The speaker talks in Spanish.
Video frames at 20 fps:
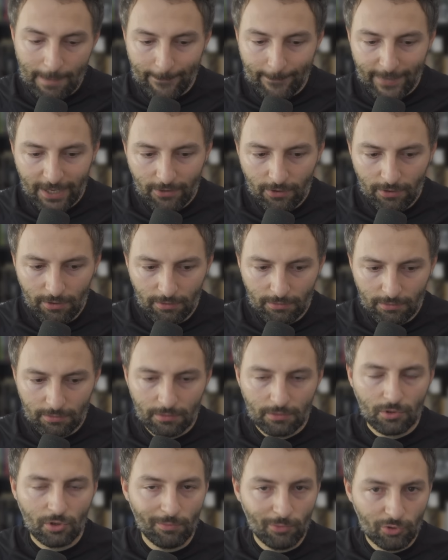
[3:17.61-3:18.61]
Pero
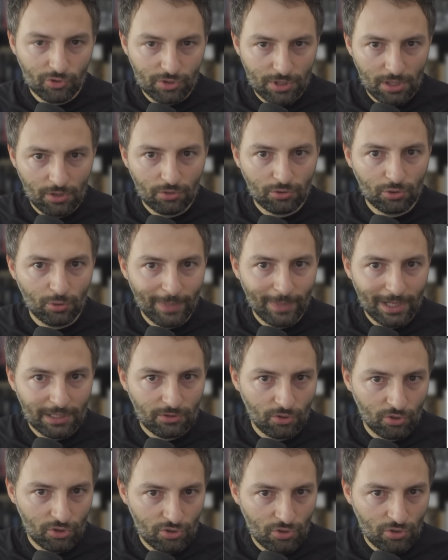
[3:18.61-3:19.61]
como os digo, tomar
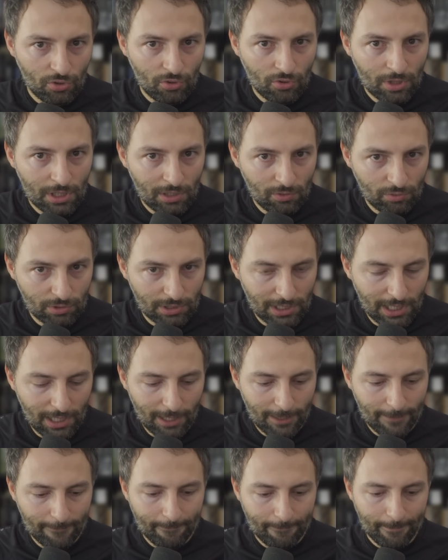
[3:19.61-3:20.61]
todo esto con
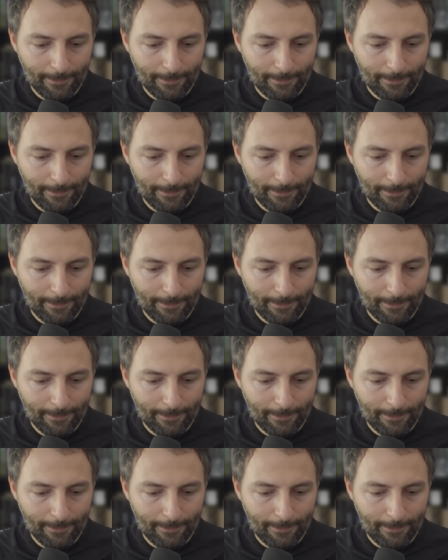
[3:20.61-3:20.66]
cautela.